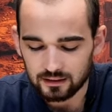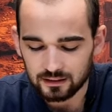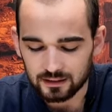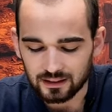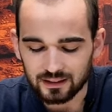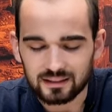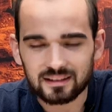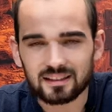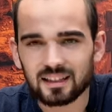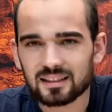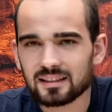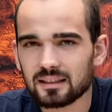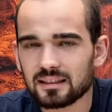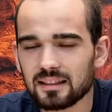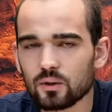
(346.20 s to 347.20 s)

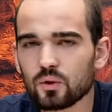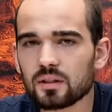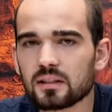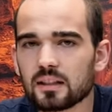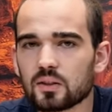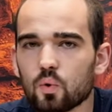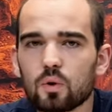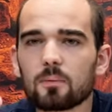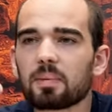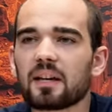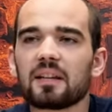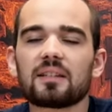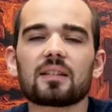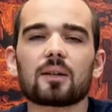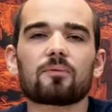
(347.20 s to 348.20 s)
dass Jesus das so
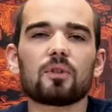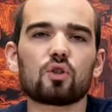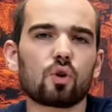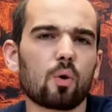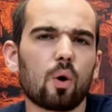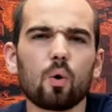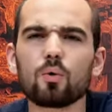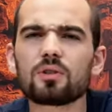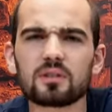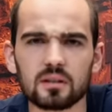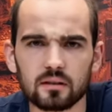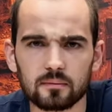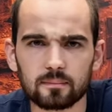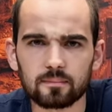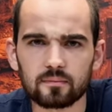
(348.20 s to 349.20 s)
gepredigt hat wie Joel
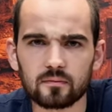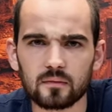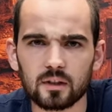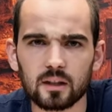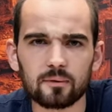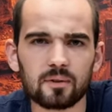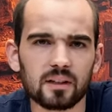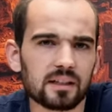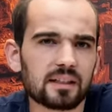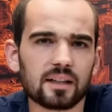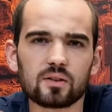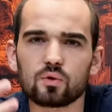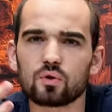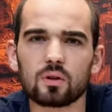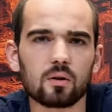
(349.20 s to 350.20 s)
Osteen. Ja, vielleicht
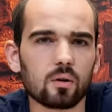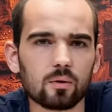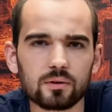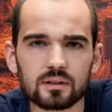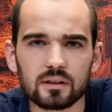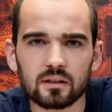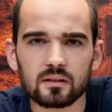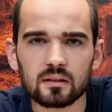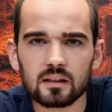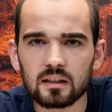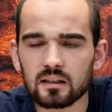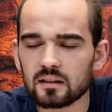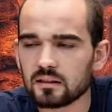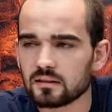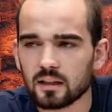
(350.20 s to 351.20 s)
kennst du Joel Osteen,
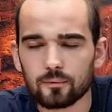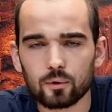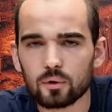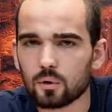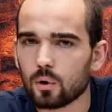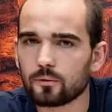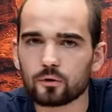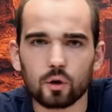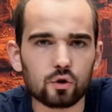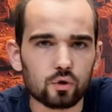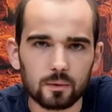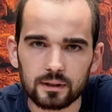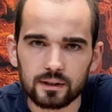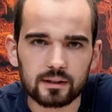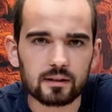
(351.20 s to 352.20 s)
der wird auch auf Deutsch
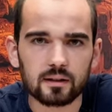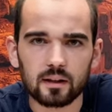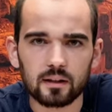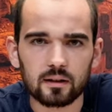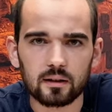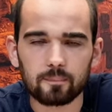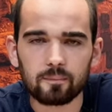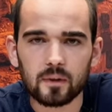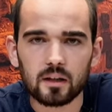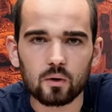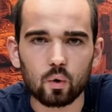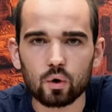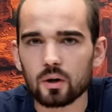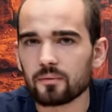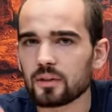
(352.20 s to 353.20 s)
übersetzt leider,
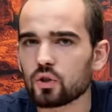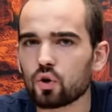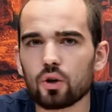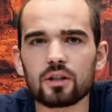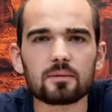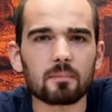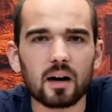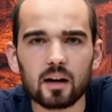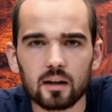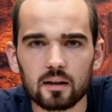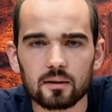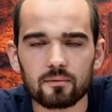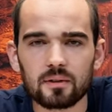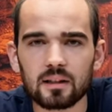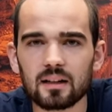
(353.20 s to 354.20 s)
oder wie Joyce
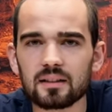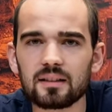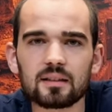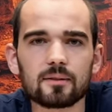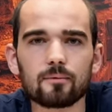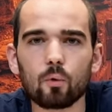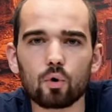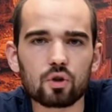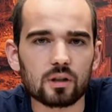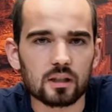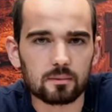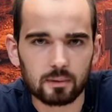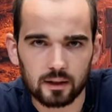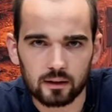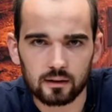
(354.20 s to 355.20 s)
Meyer, wie all diese
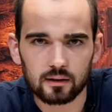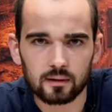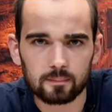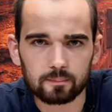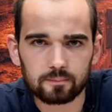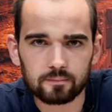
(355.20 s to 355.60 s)
Wohlstandsprediger.